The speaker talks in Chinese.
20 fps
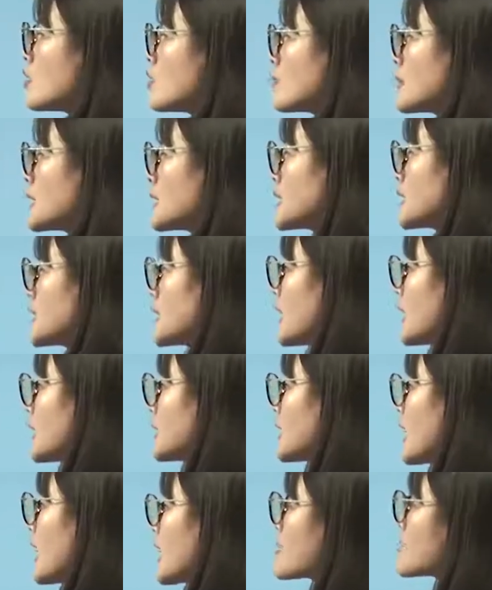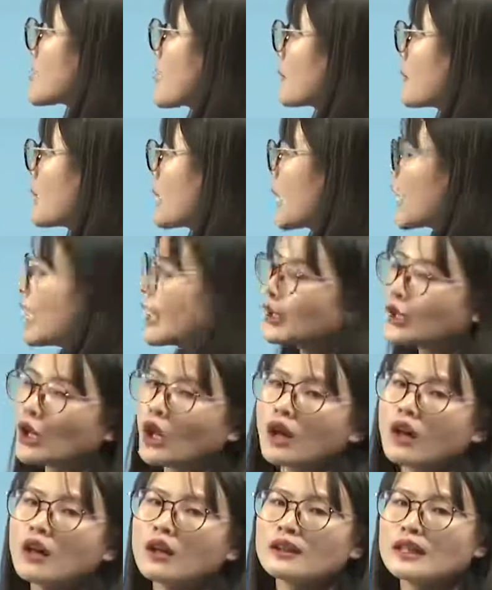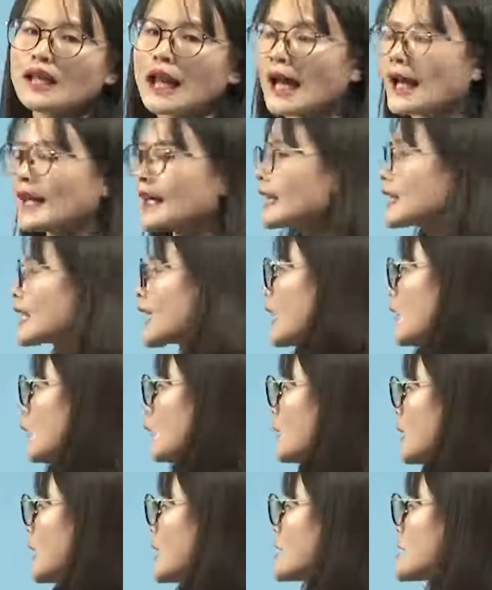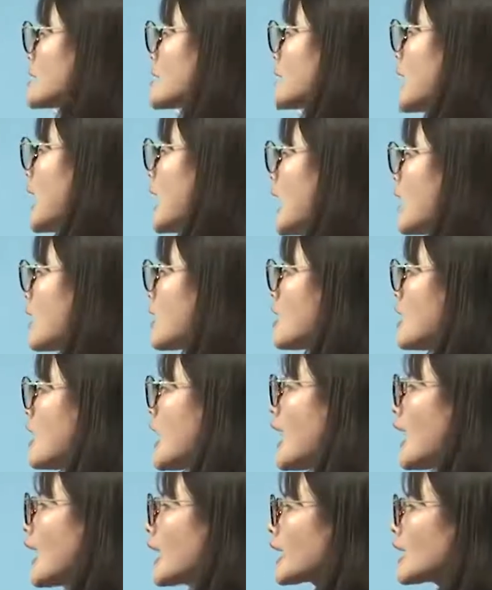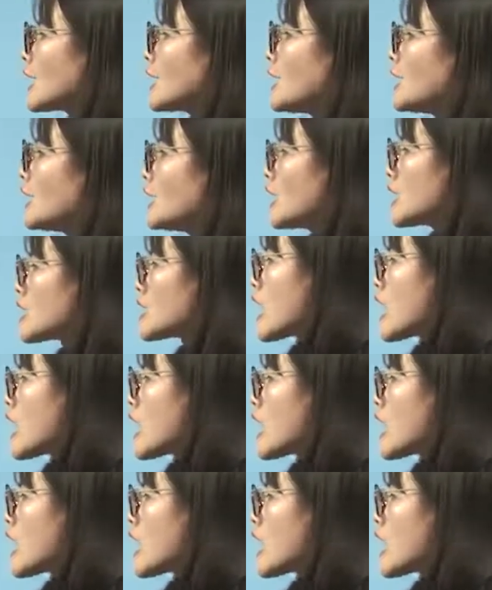并且它上面还有栏杆围着，它还刻